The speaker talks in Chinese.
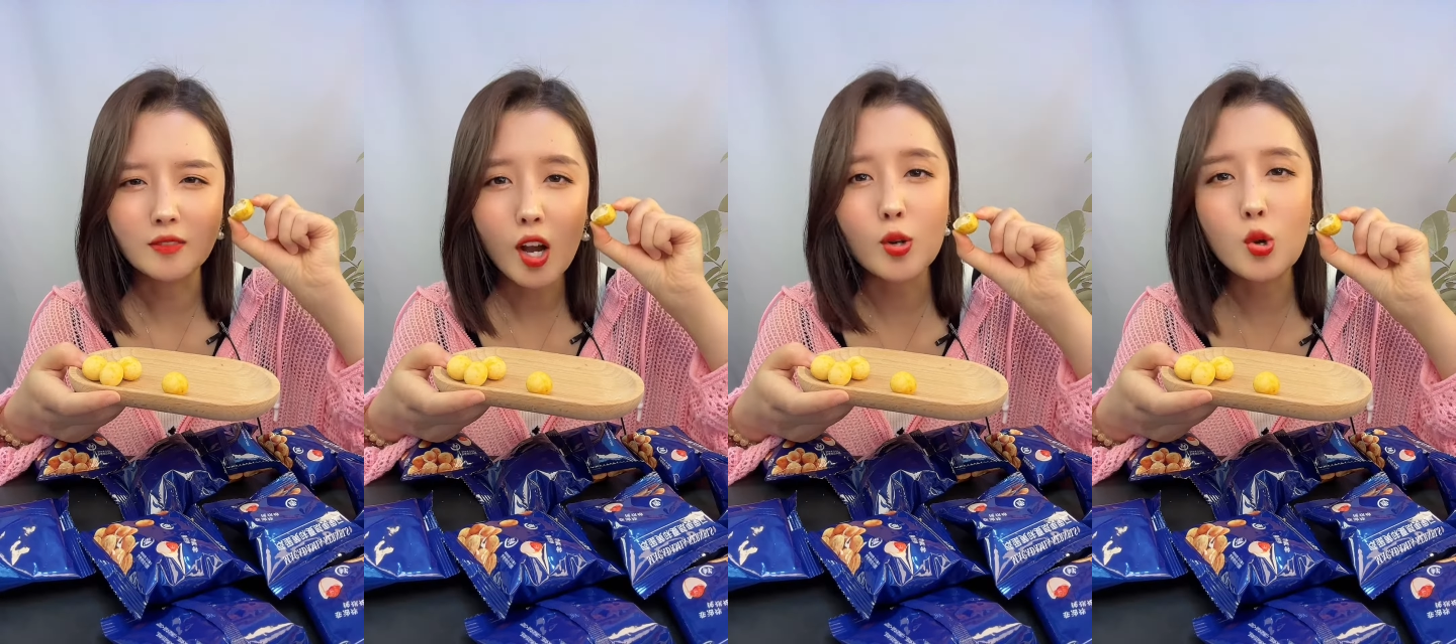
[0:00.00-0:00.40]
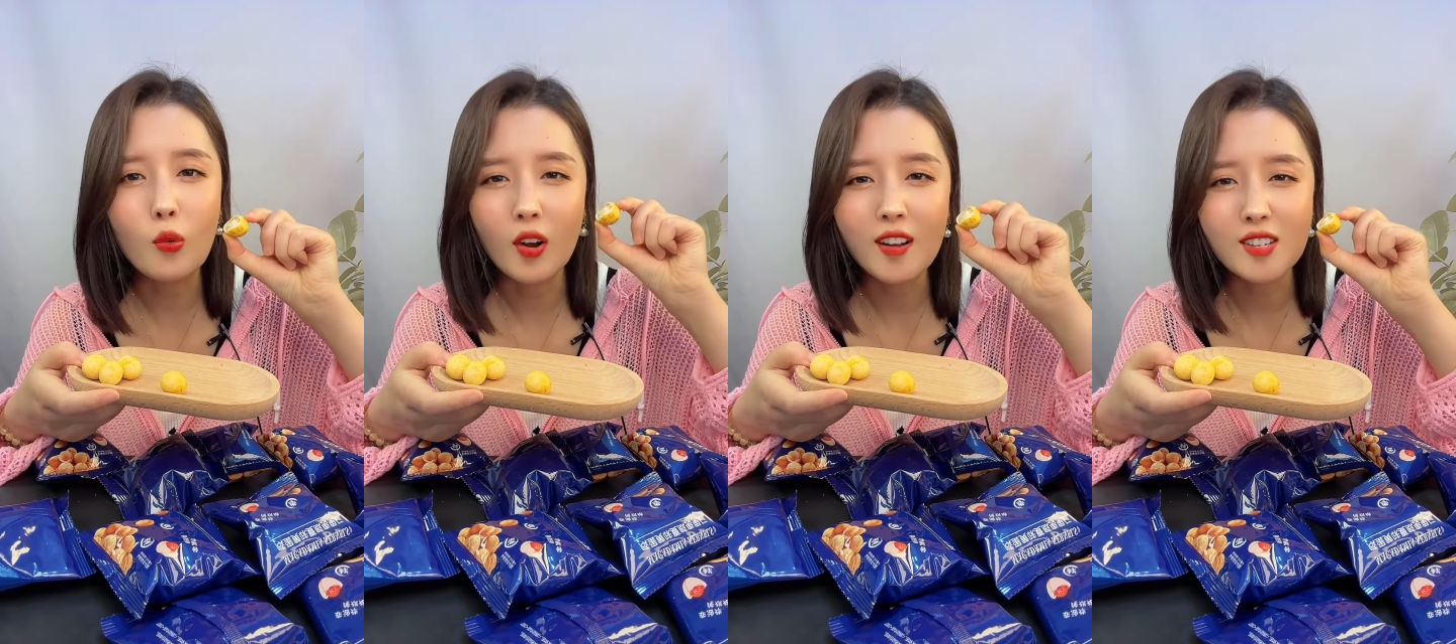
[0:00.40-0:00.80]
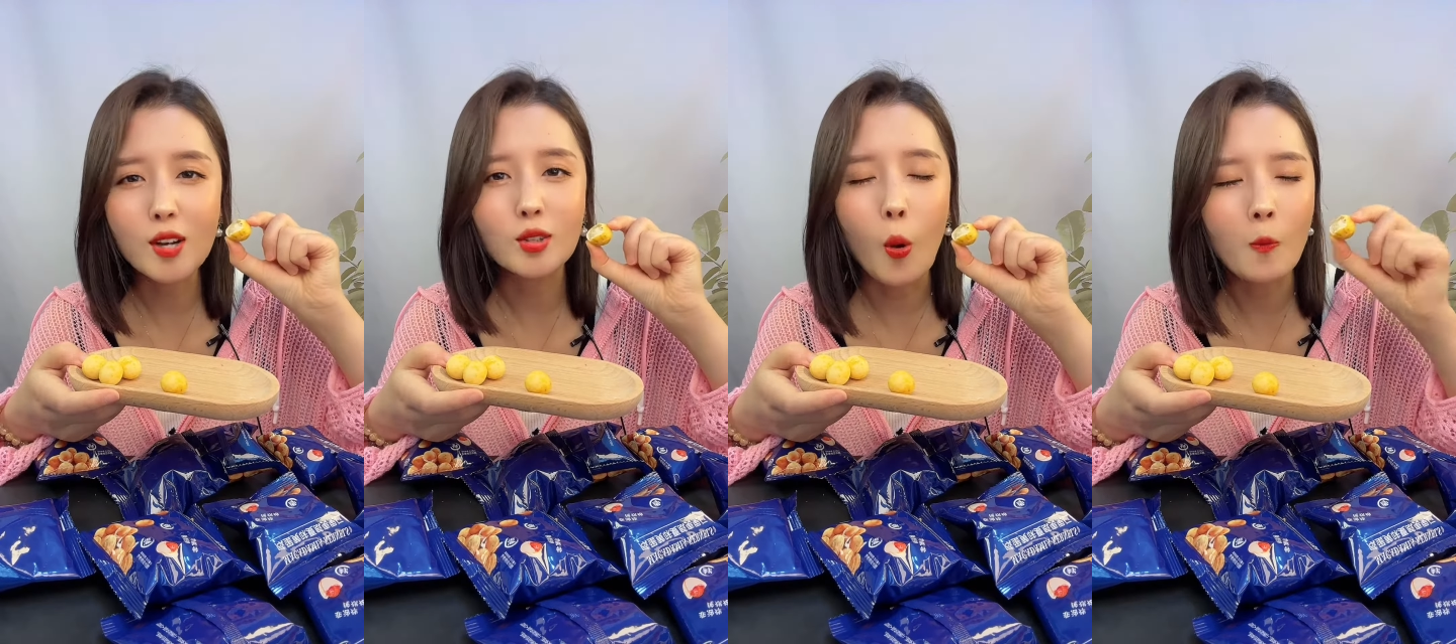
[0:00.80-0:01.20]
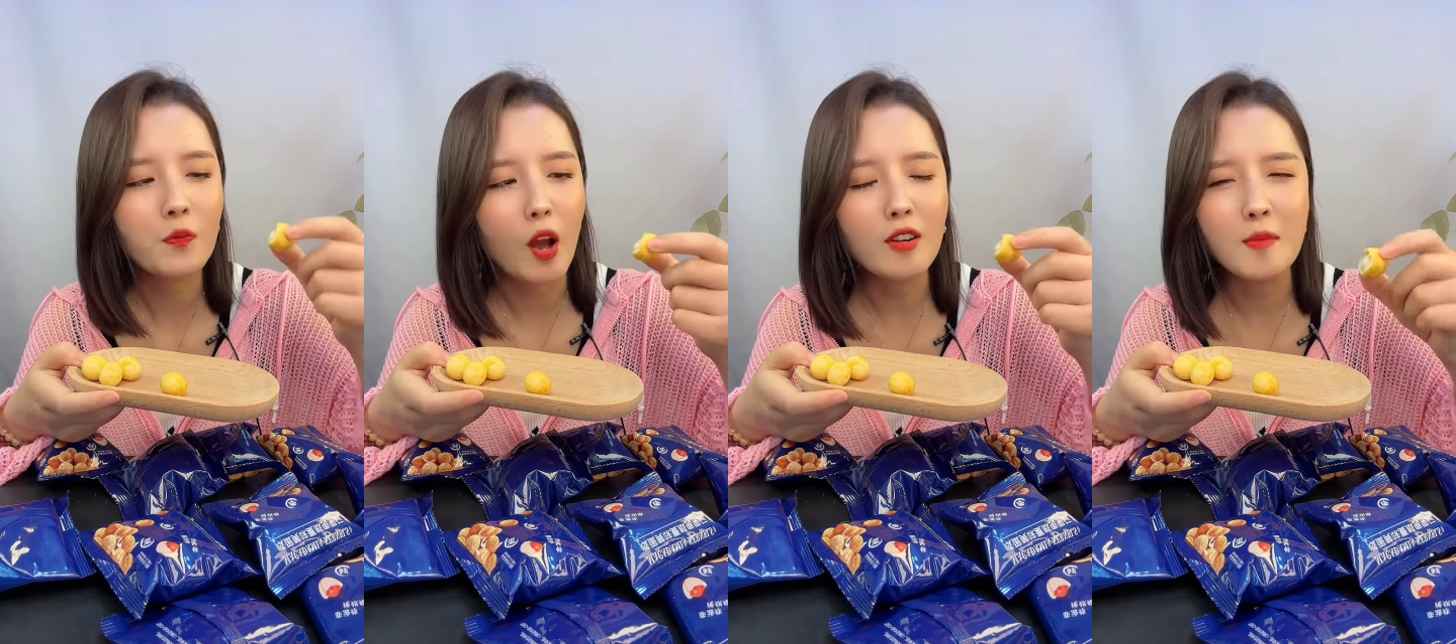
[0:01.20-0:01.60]
很冲，很上头，
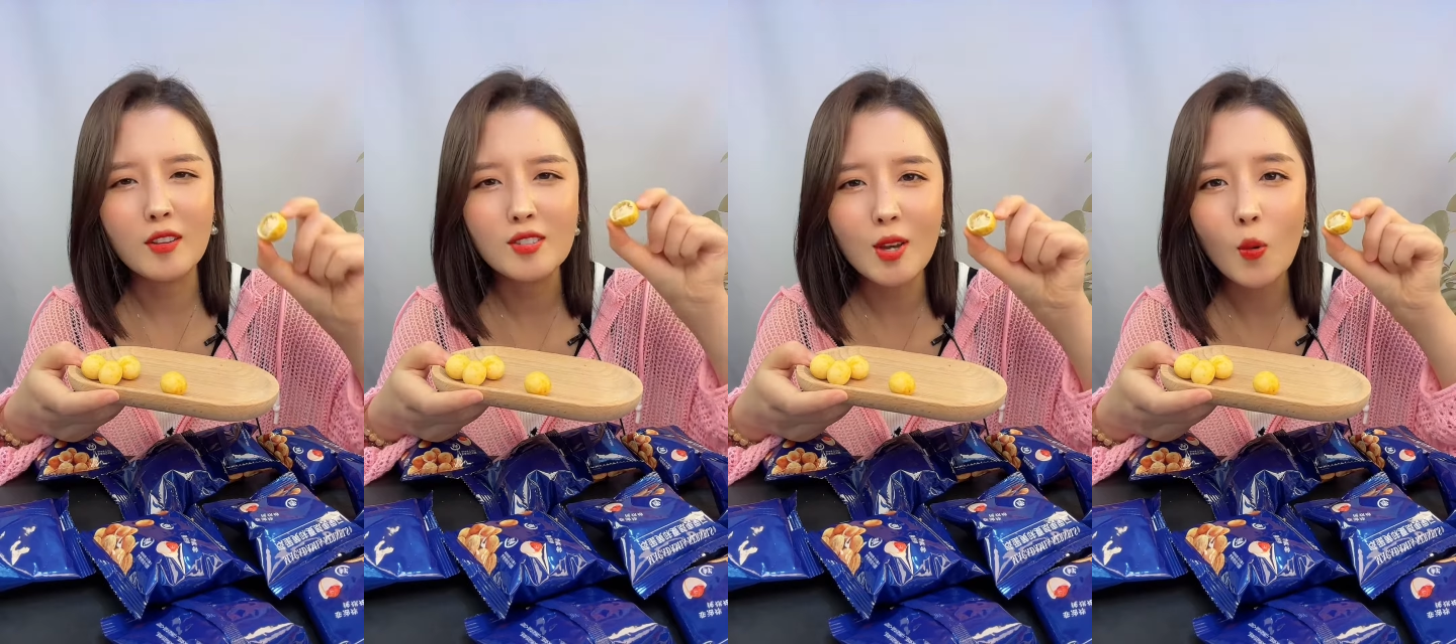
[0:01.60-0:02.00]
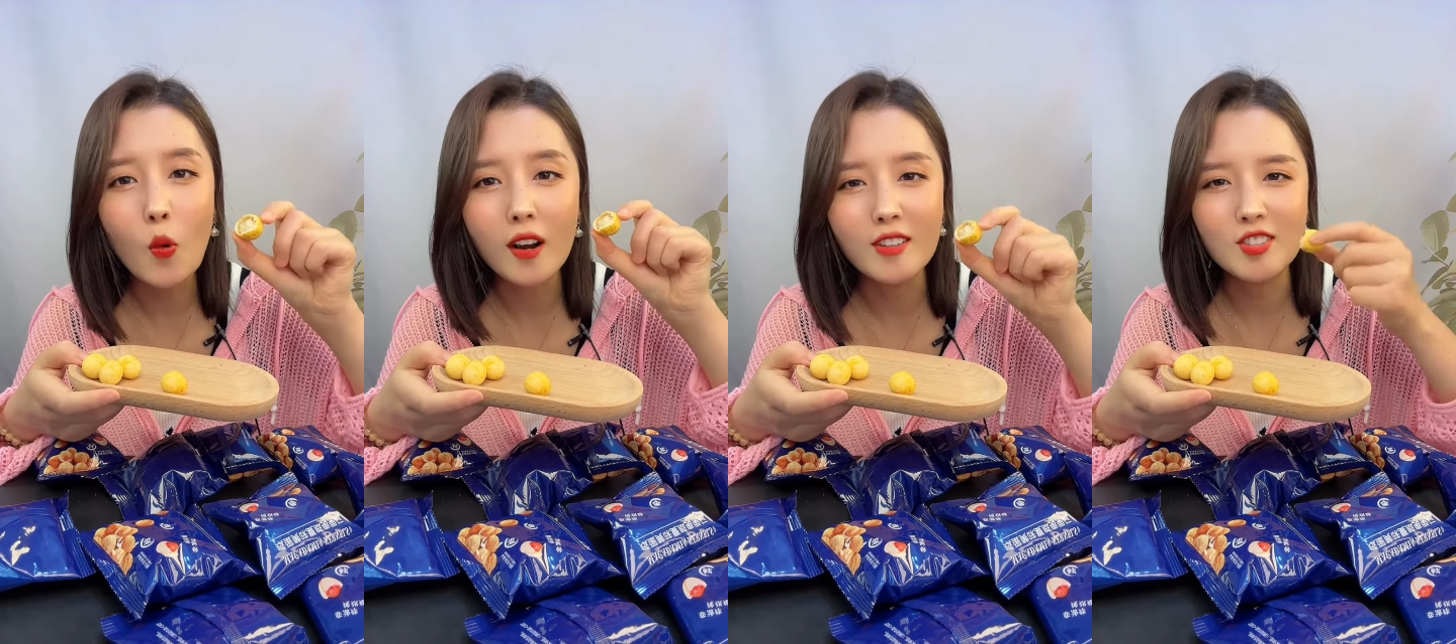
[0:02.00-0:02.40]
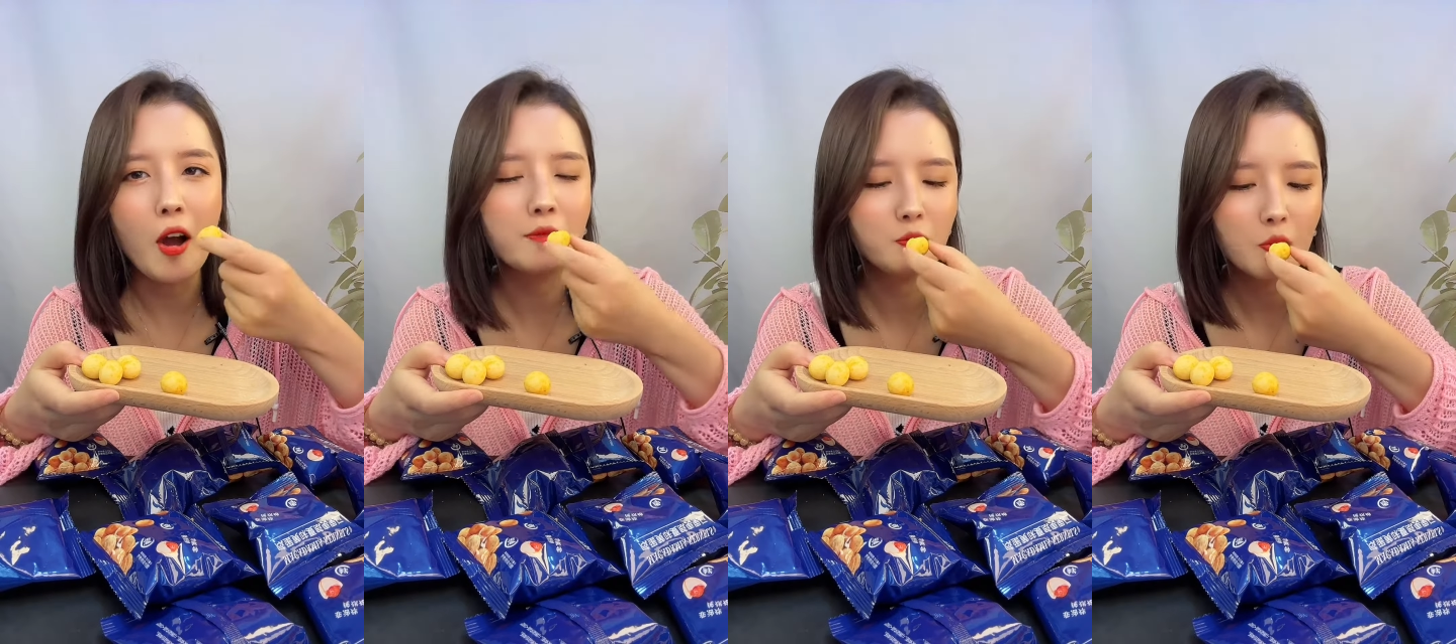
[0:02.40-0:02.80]
然后里面的坚果很香。